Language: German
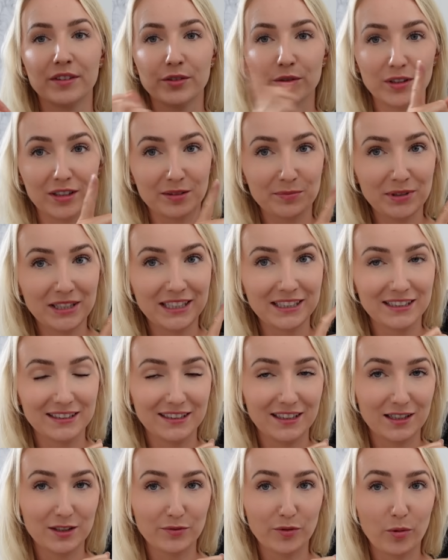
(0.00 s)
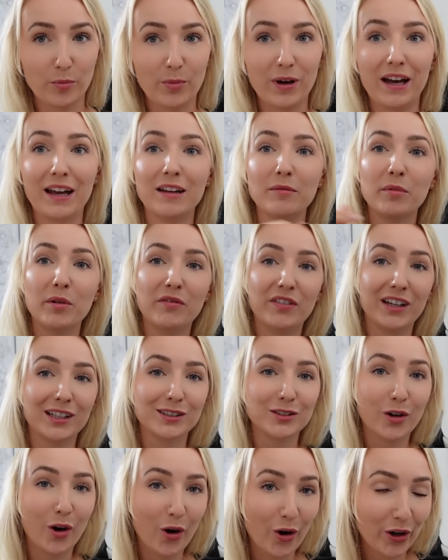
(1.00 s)
So, das Meeting ist jetzt vorbei. Mir
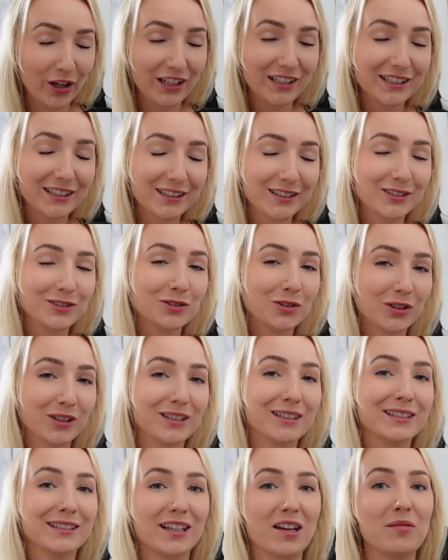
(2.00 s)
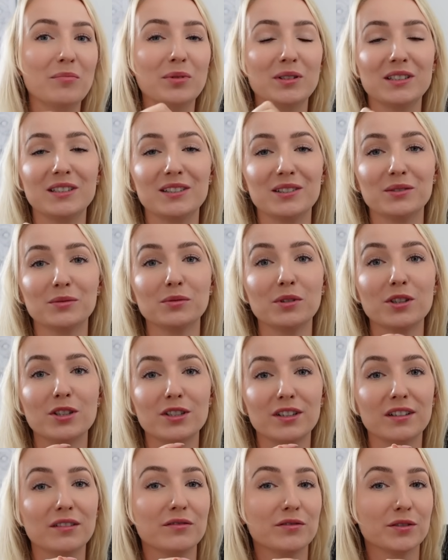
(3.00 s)
werden heute neue Samples
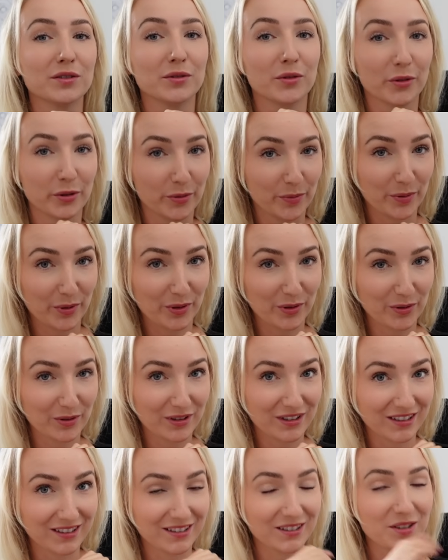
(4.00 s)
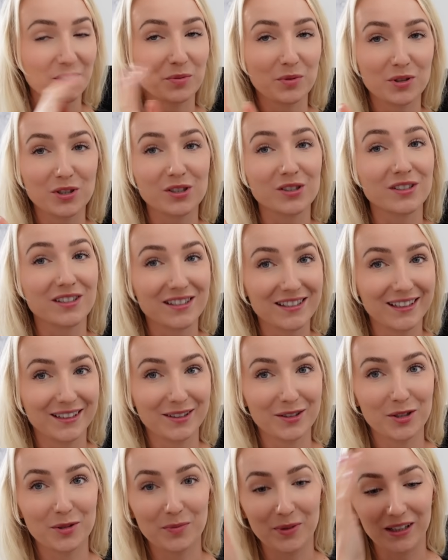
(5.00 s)
zugeschickt für neue Produkte. Ich bin schon sehr
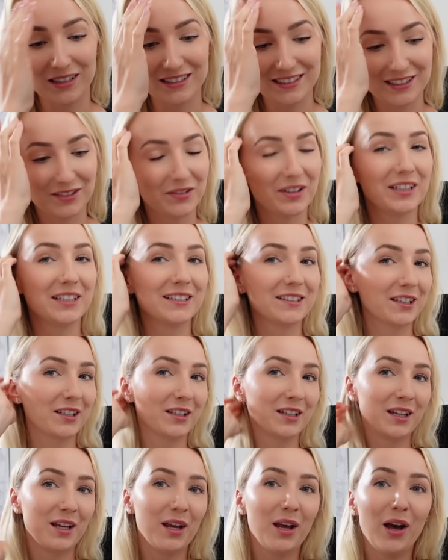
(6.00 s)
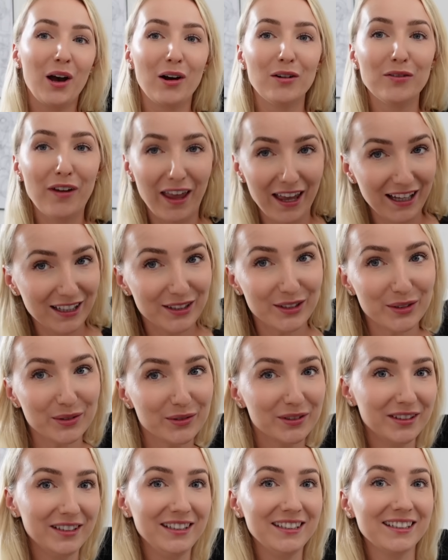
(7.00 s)
gespannt. Die werde ich dann auf Herz
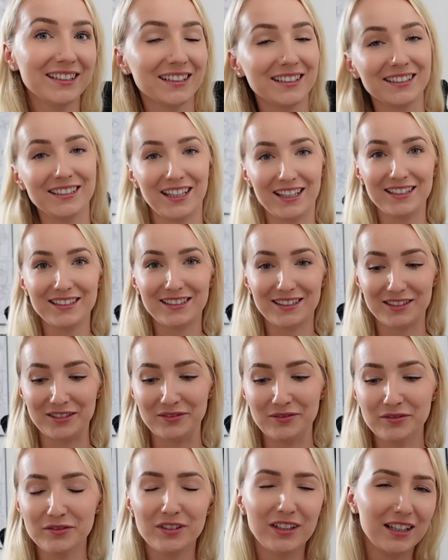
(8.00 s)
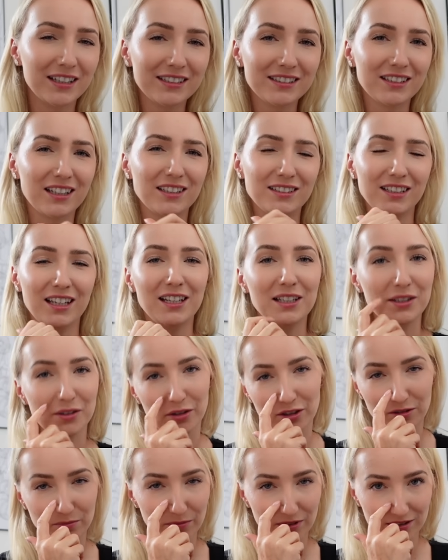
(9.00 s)
und Nieren testen. Vielleicht erzähle ich
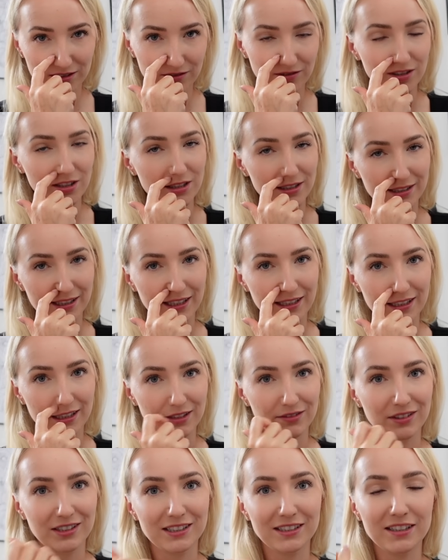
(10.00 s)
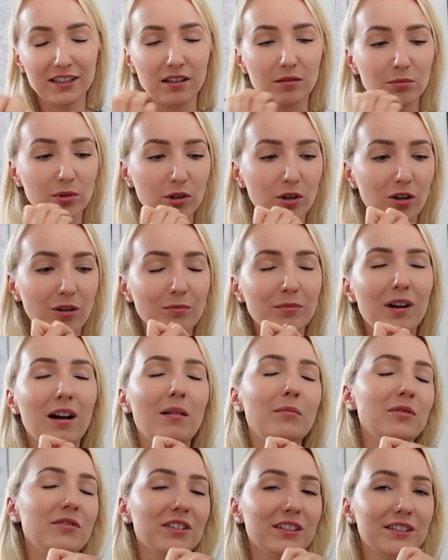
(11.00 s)
euch mal zwischenzeitlich, wenn ich die dann bekommen
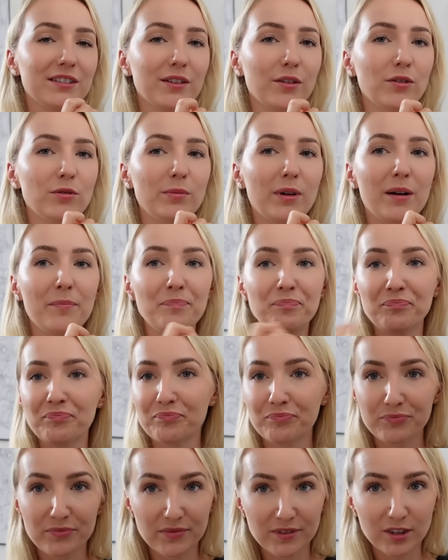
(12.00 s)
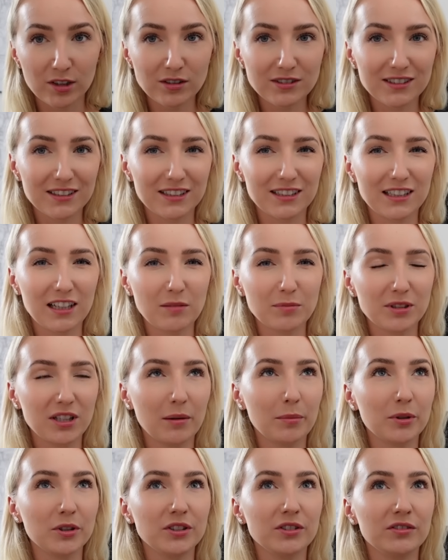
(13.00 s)
habe, was darüber. Ja, also, ich glaube, ich
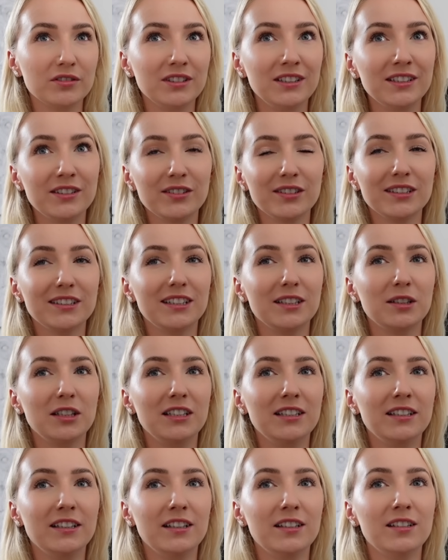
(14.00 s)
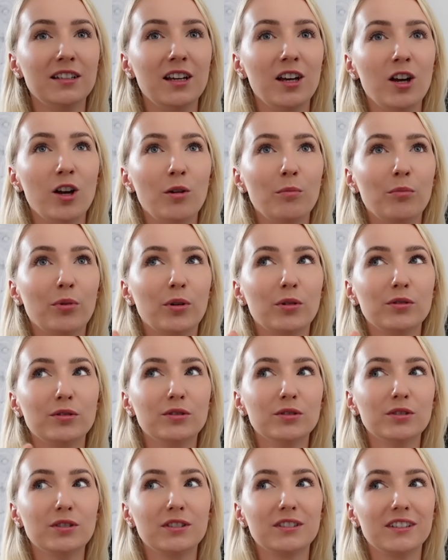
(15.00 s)
habe euch noch nie so richtig in den
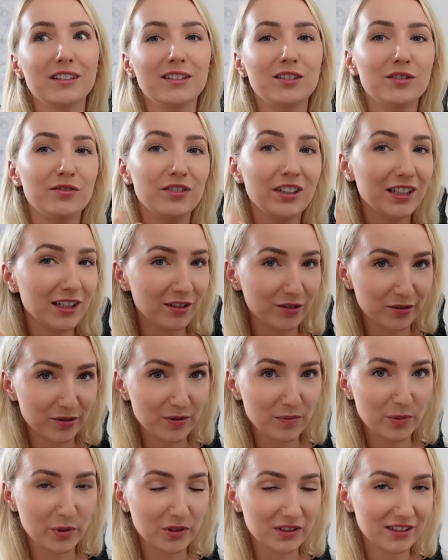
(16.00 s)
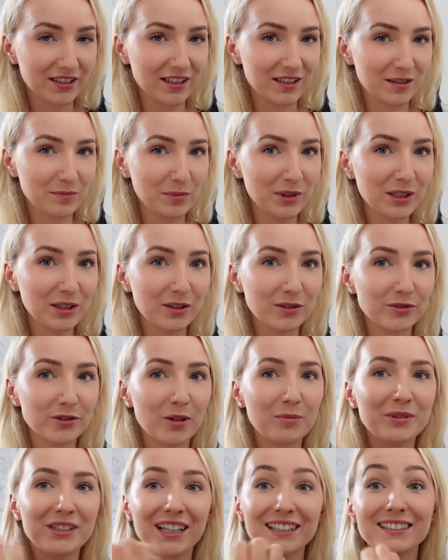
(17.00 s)
Produktentwicklungsprozess
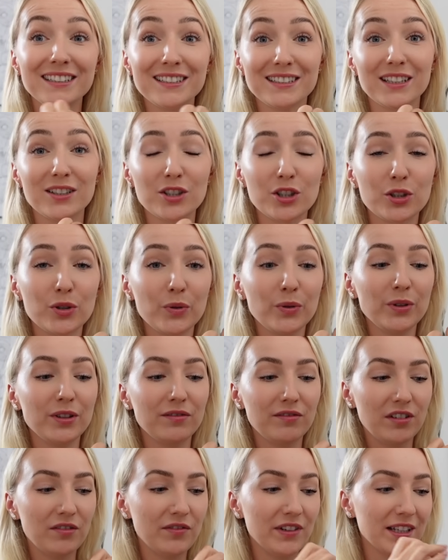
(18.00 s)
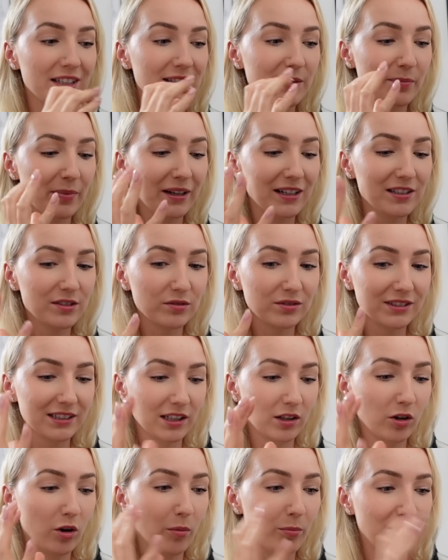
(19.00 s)
mitgenommen. Und das ist das Schöne, wenn wir jetzt bald
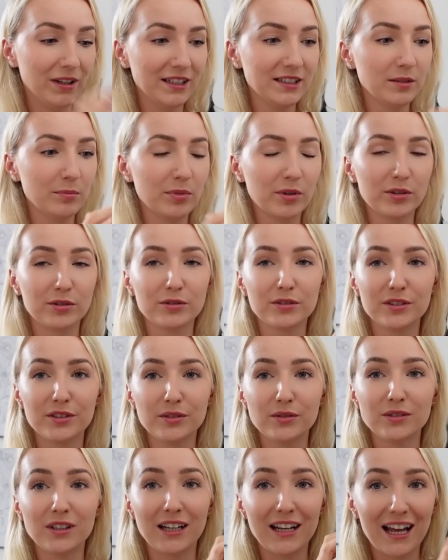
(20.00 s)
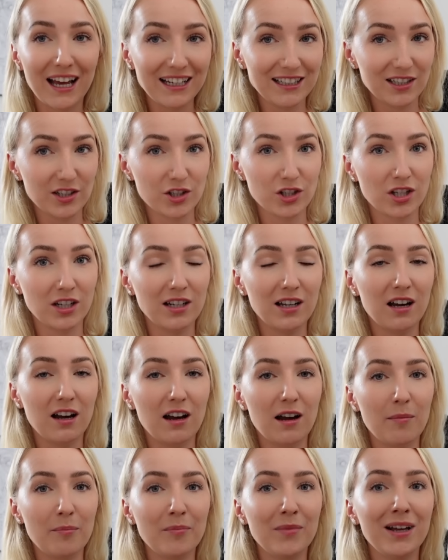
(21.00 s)
unsere komplette Produktion an einer Stelle
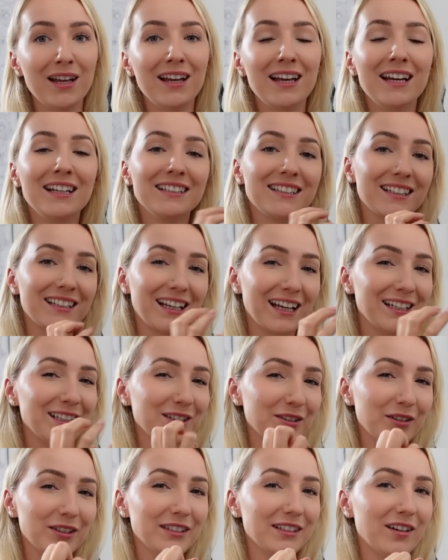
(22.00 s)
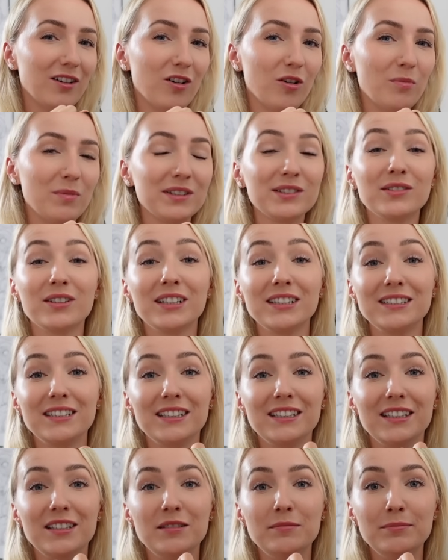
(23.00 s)
haben, dann kann ich euch da auch mal so
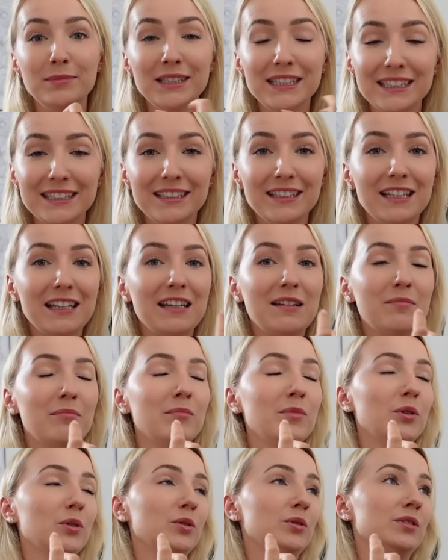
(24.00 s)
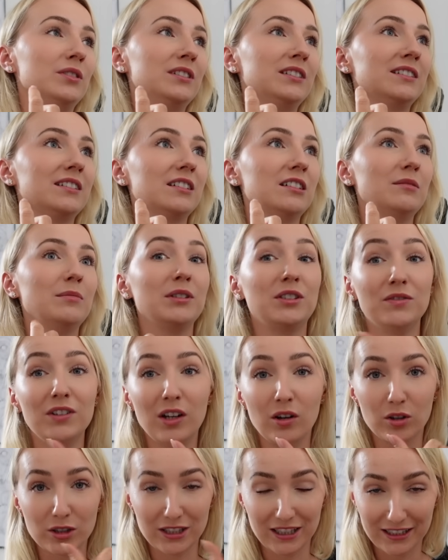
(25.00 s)
richtig hin mitnehmen und ähm, ich will
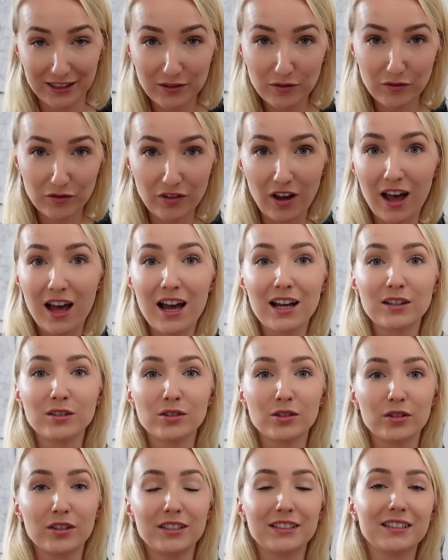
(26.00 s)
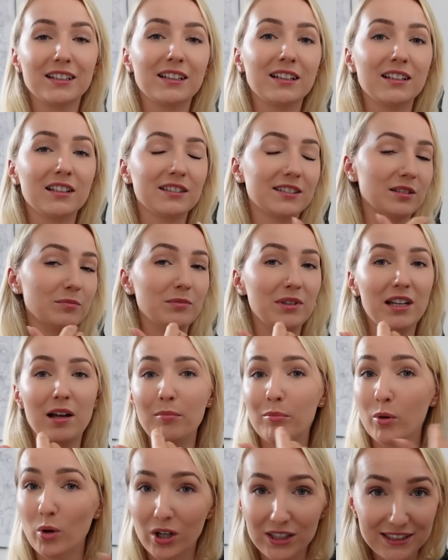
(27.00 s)
auch dahin fahren und euch dann das im
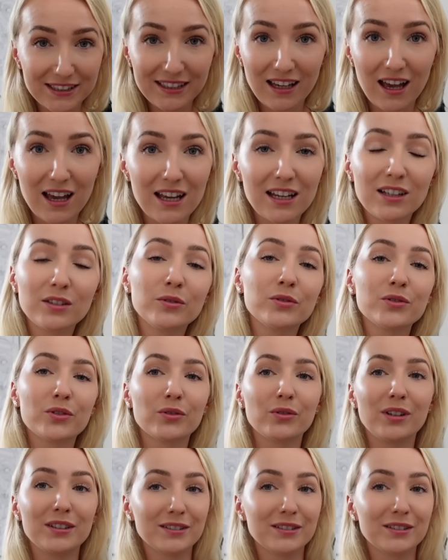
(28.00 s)
Labor zeigen und so.